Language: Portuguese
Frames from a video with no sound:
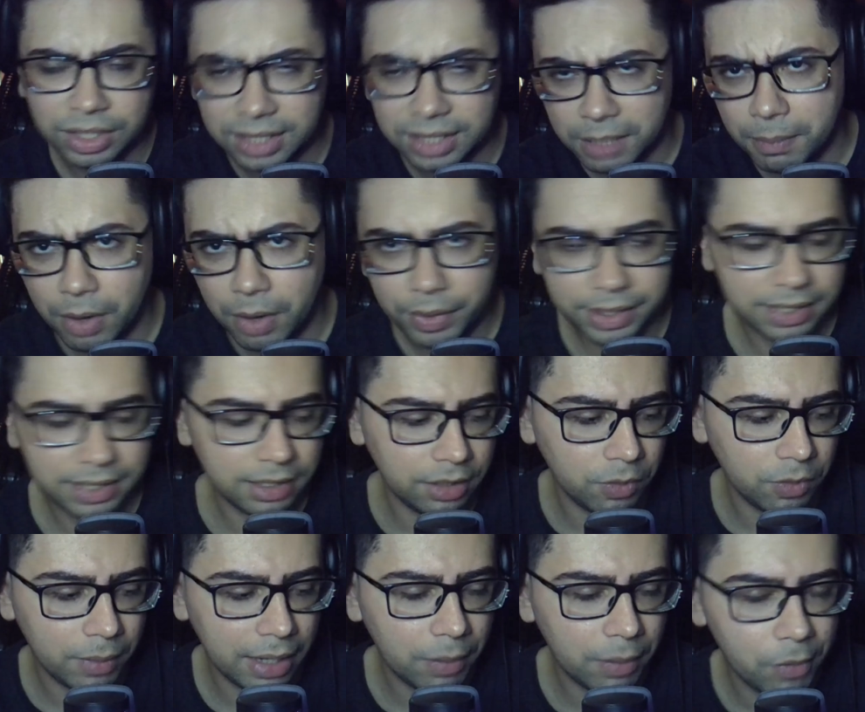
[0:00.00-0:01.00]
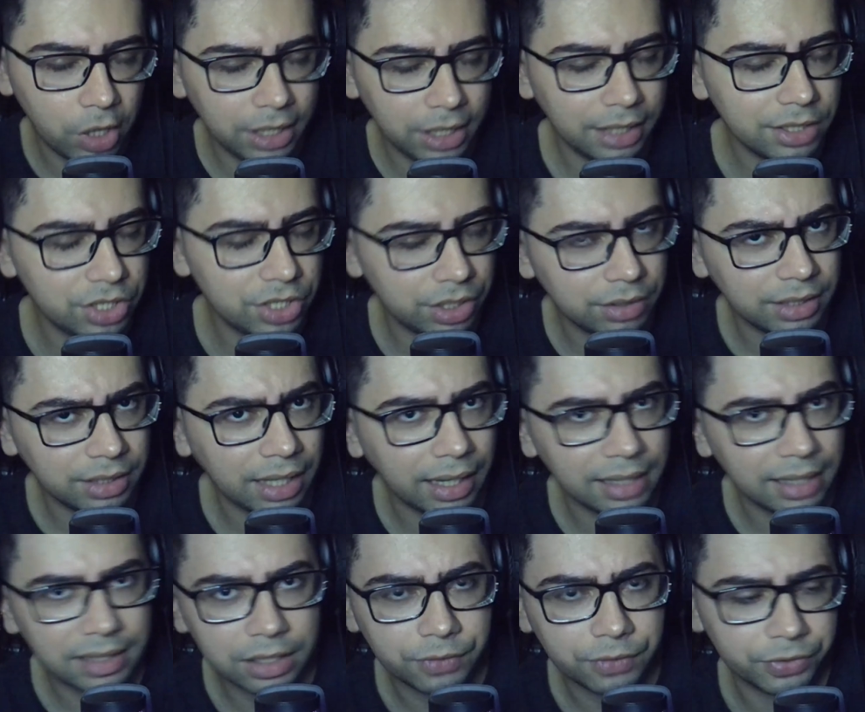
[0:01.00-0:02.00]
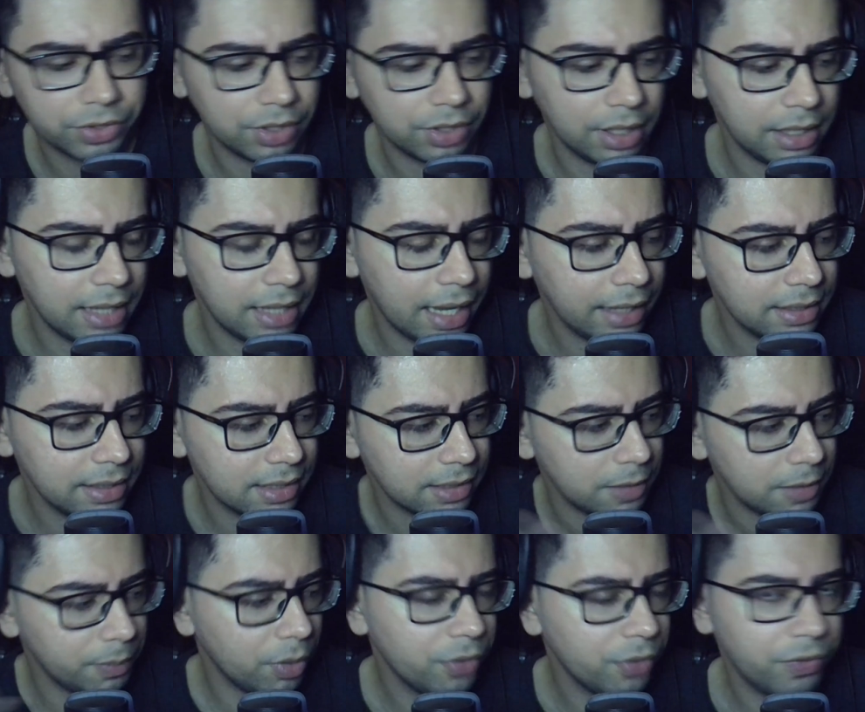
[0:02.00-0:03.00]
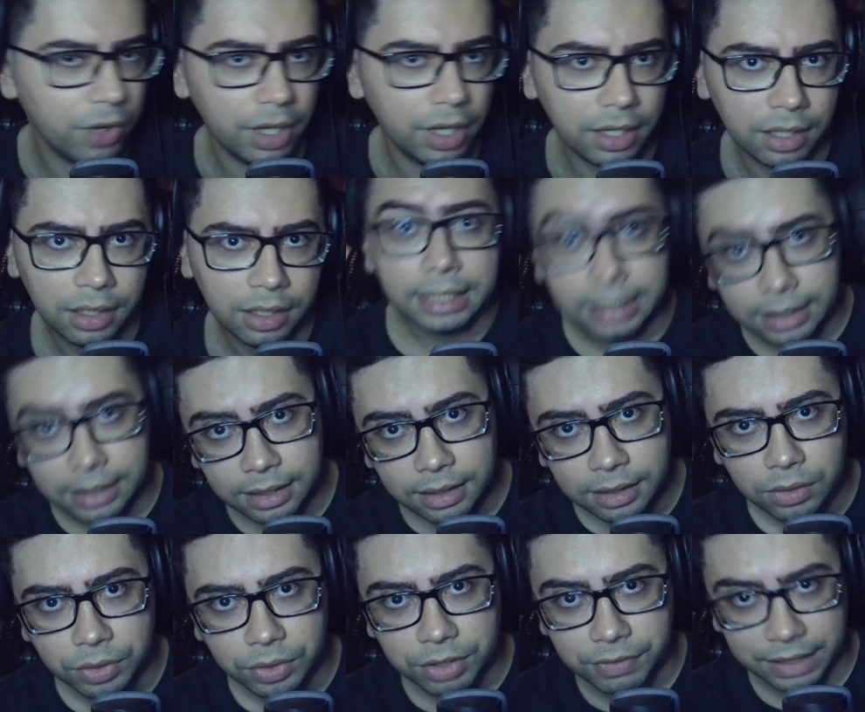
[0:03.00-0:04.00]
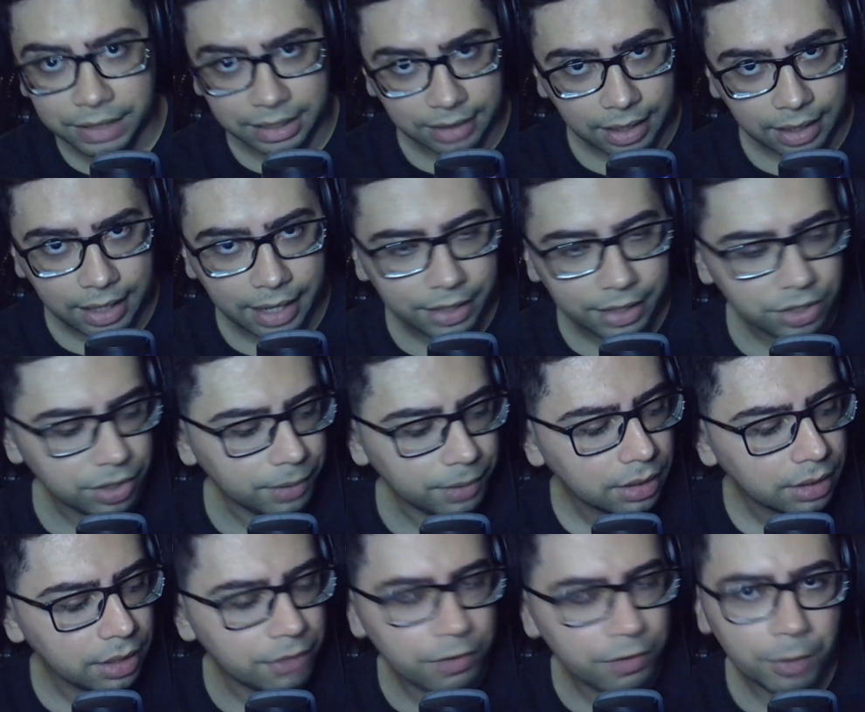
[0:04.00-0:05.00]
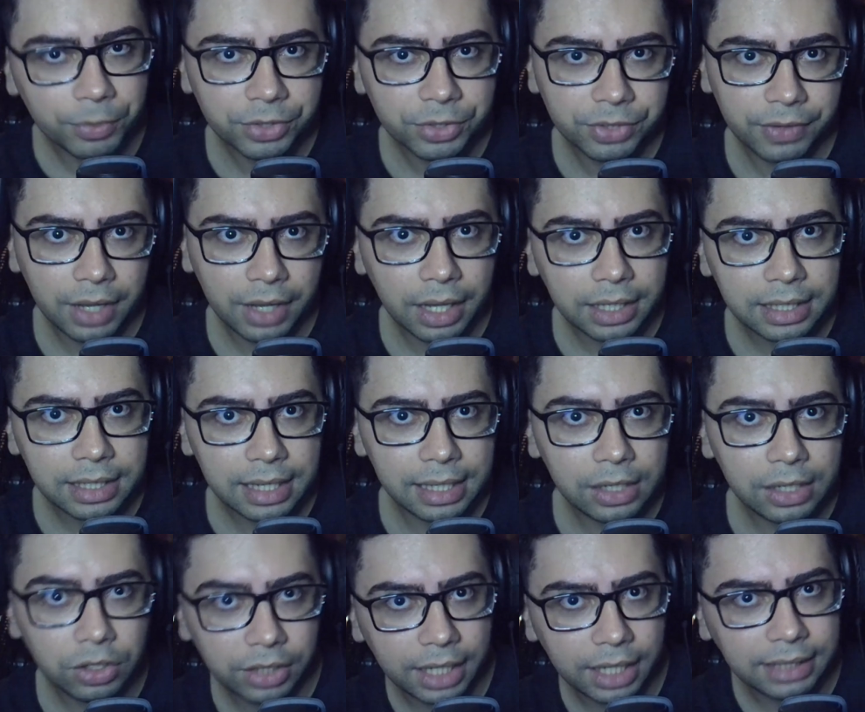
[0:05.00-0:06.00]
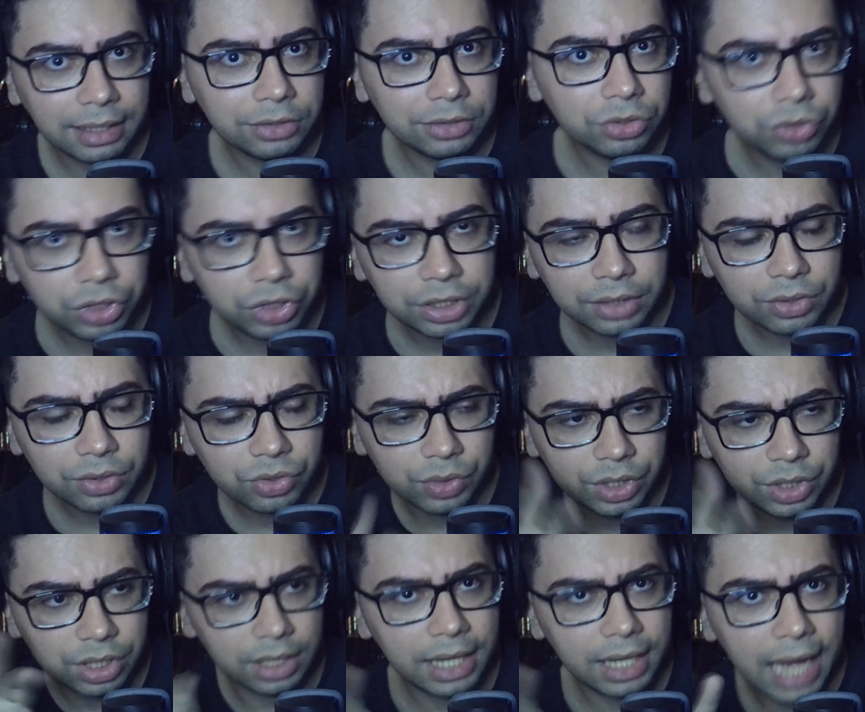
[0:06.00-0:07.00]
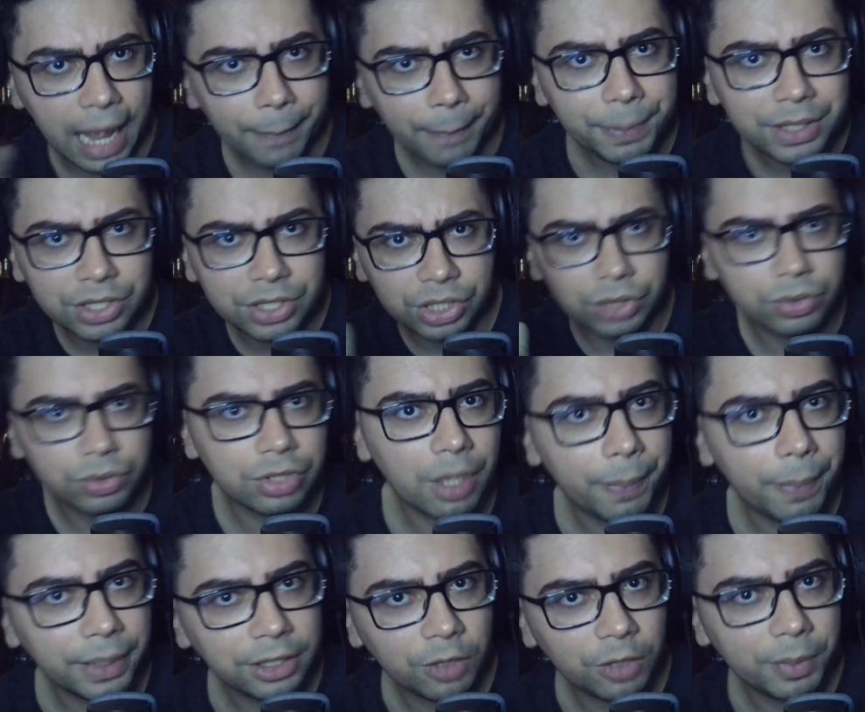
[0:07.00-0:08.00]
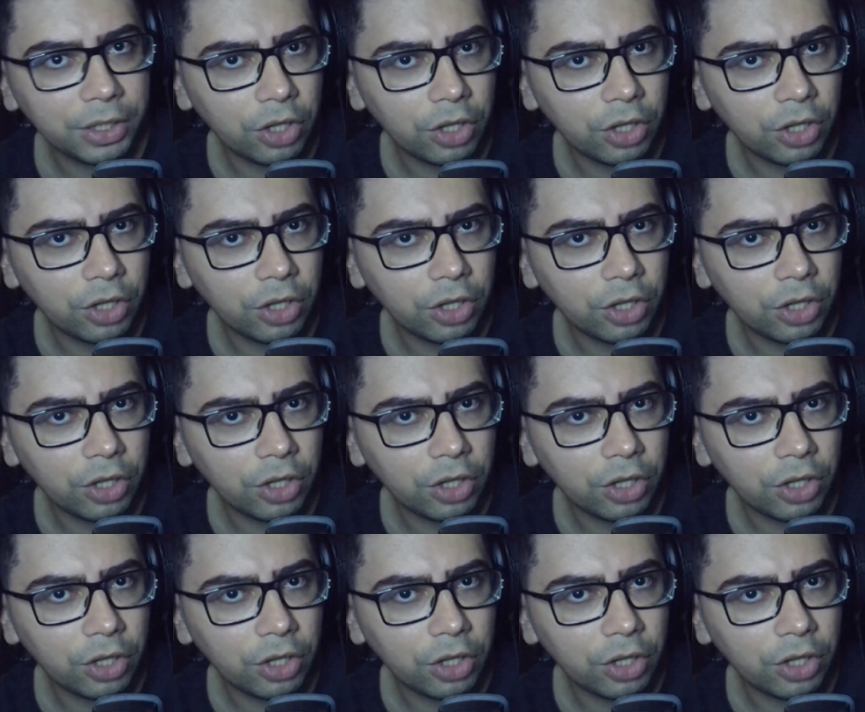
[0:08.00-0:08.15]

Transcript: antemão, assim, uma, uma olhadinha de o que, que, ele tem de funcionalidades, assim, por fora. E, que vem dentro da caixa. E vamos ver aí ele conectado no Nintendo Switch ali rapidinho, só pra ter uma